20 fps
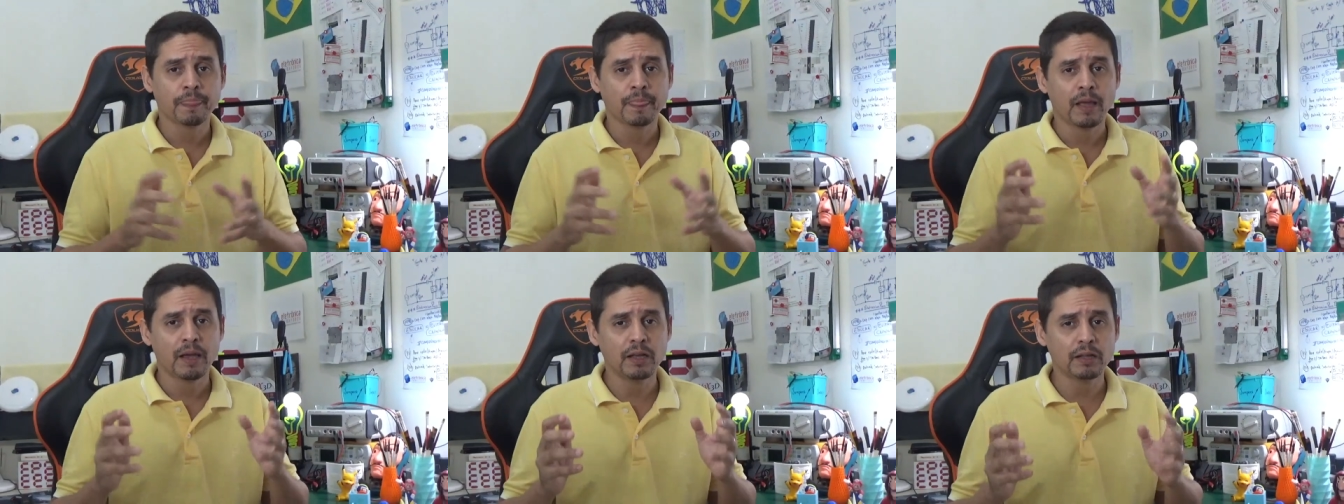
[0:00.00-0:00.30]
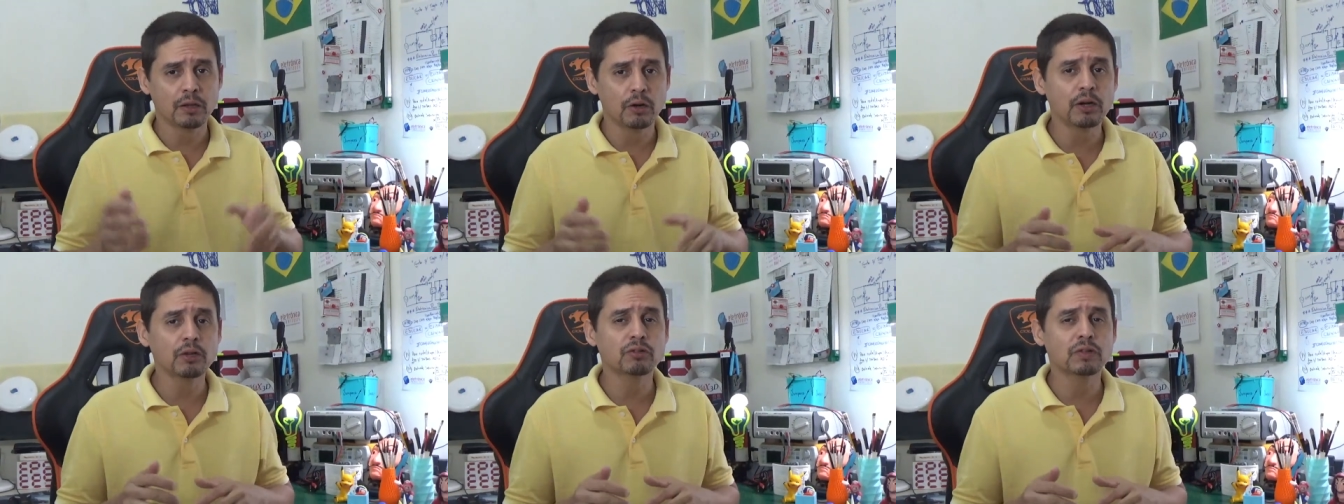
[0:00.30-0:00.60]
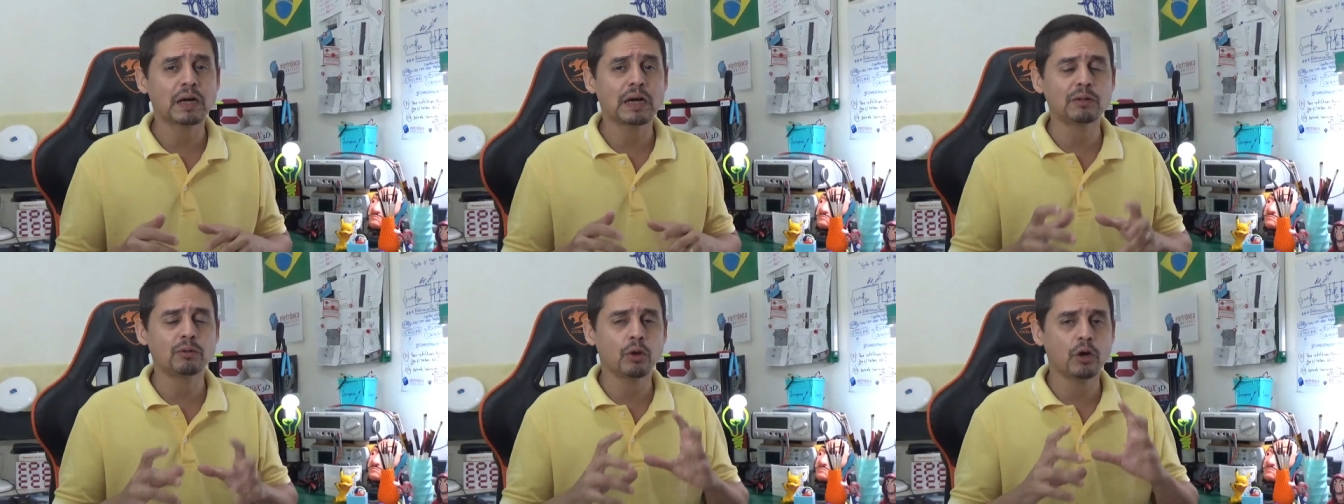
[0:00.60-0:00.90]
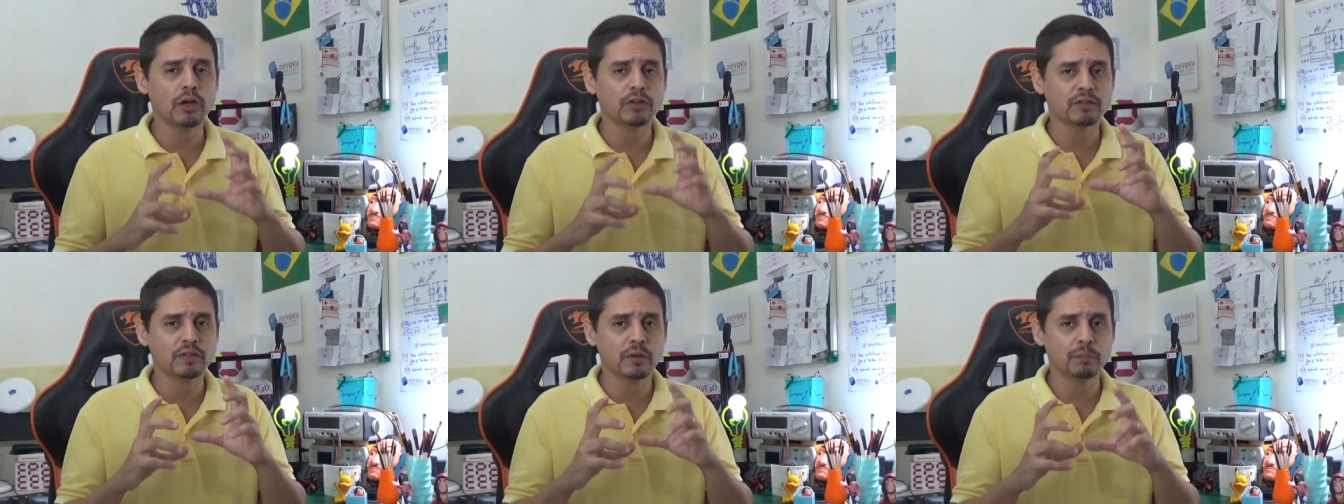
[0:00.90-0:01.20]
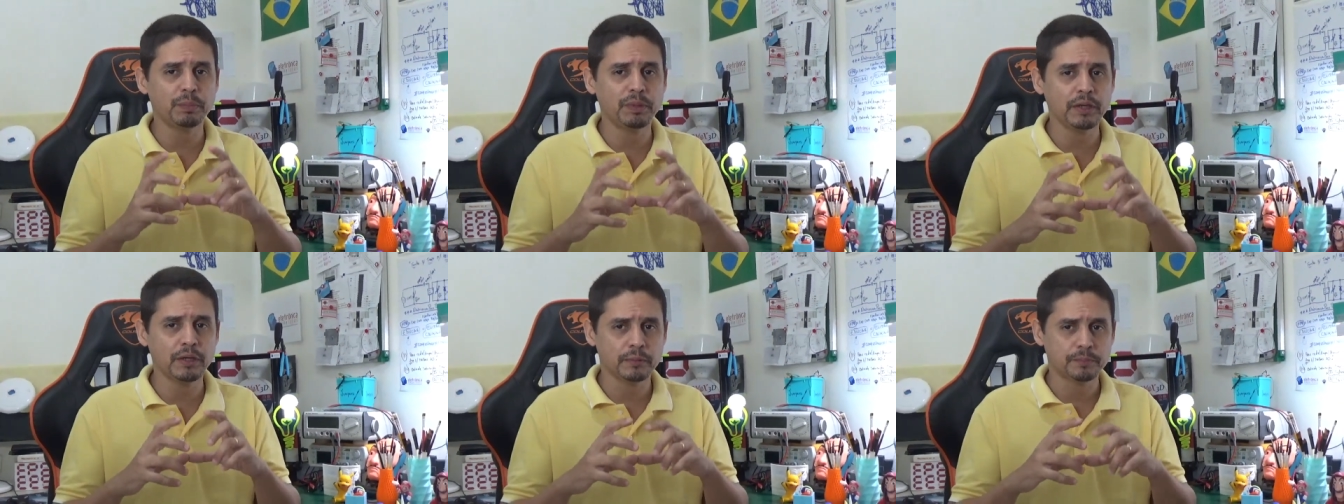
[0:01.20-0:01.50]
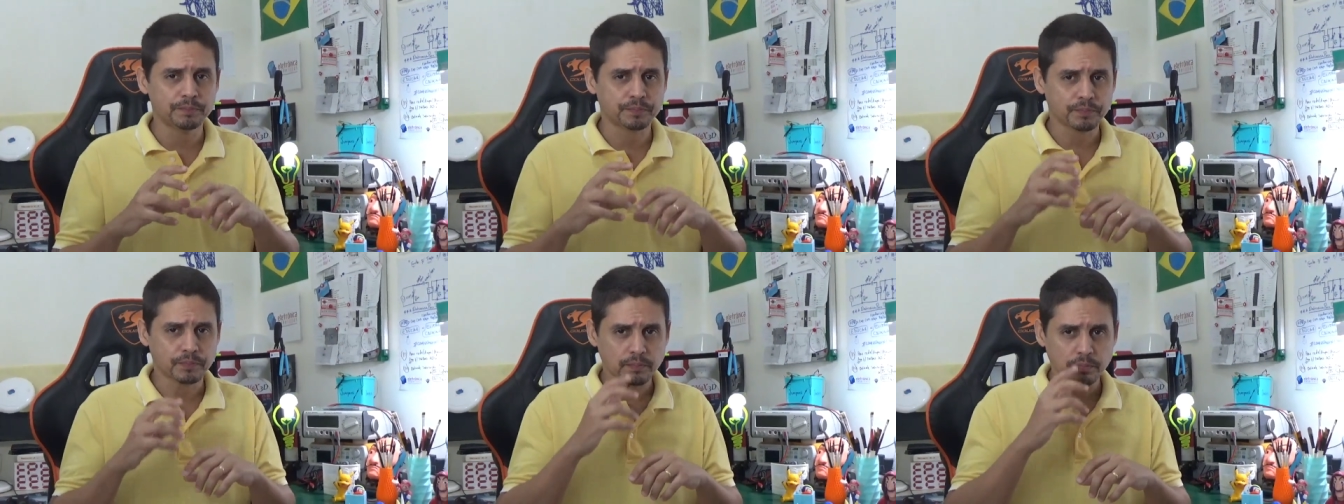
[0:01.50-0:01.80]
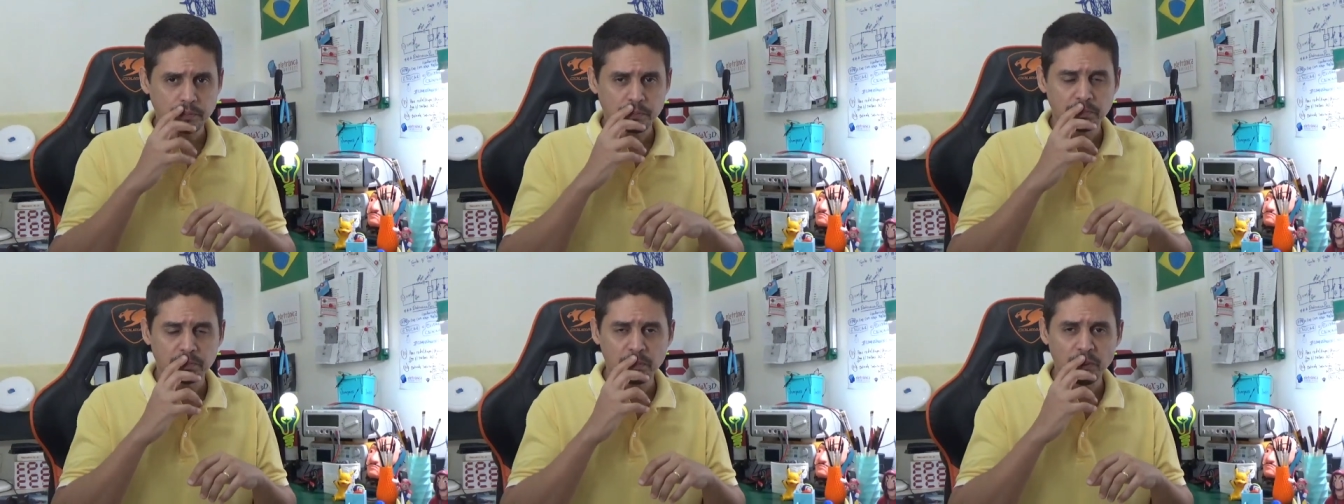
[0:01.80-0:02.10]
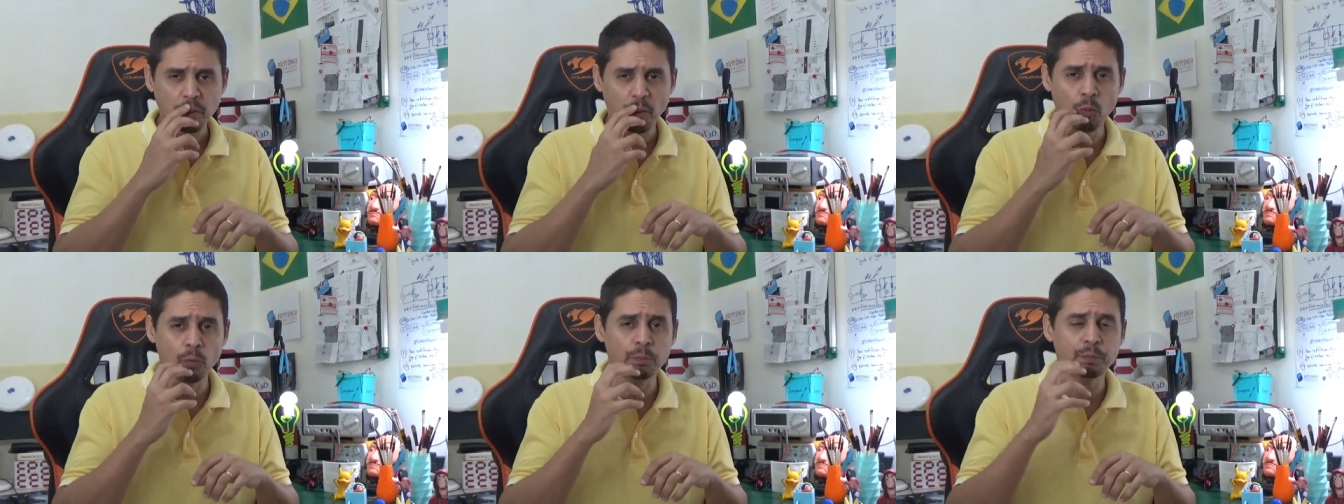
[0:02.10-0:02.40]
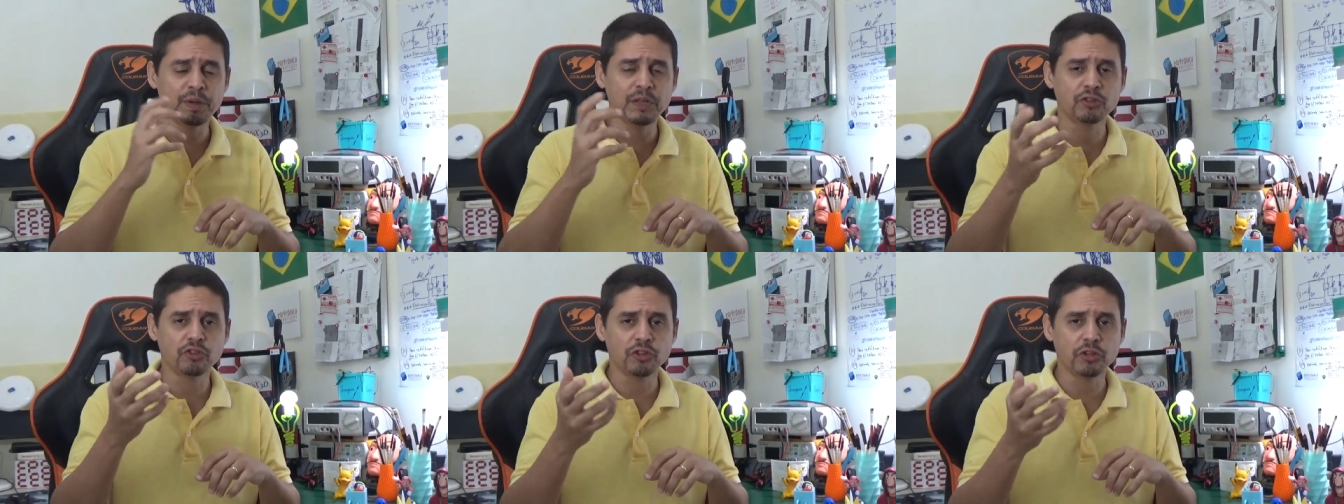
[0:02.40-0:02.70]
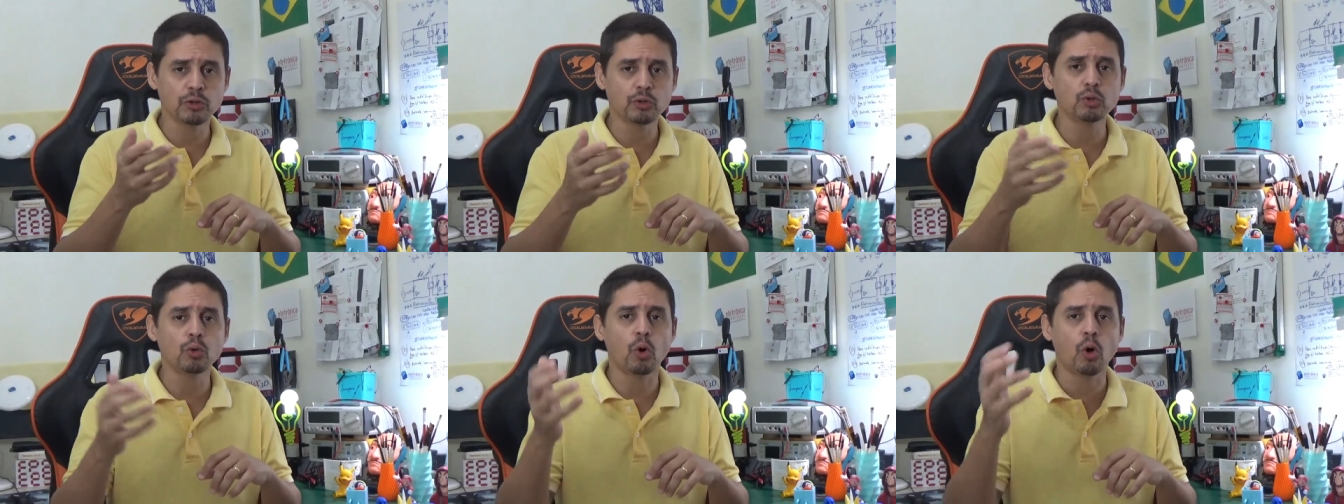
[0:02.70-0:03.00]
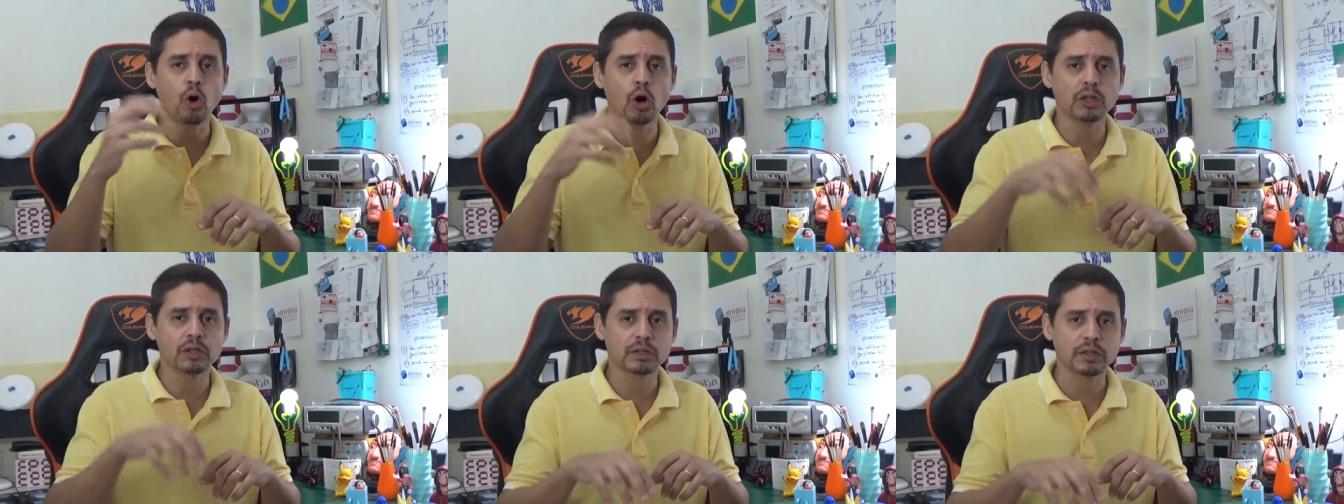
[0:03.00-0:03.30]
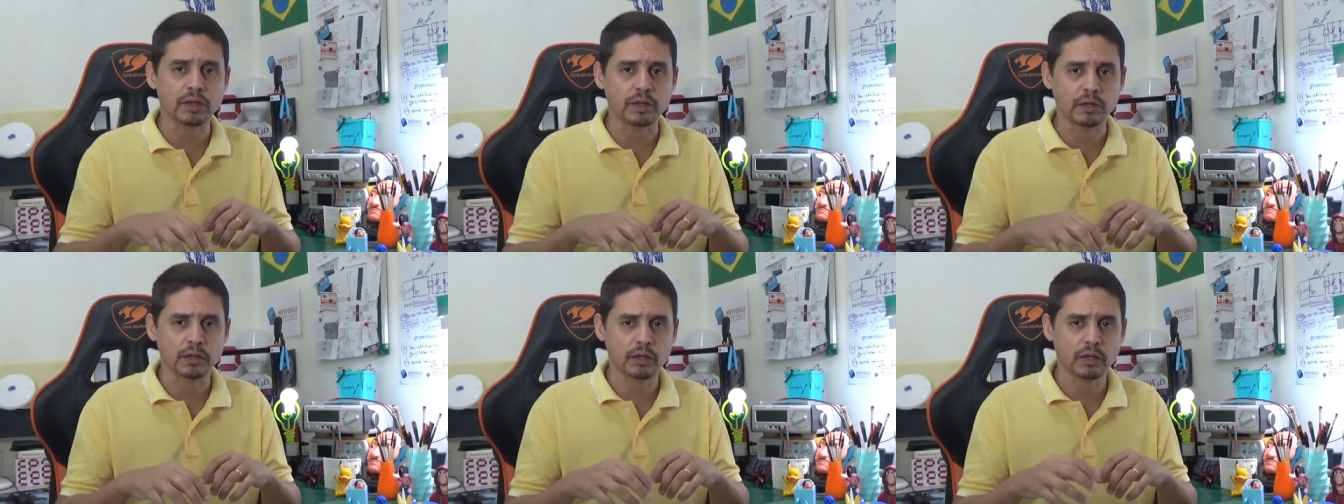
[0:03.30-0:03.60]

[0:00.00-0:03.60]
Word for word: então resultado, eu recebi um pedido ontem,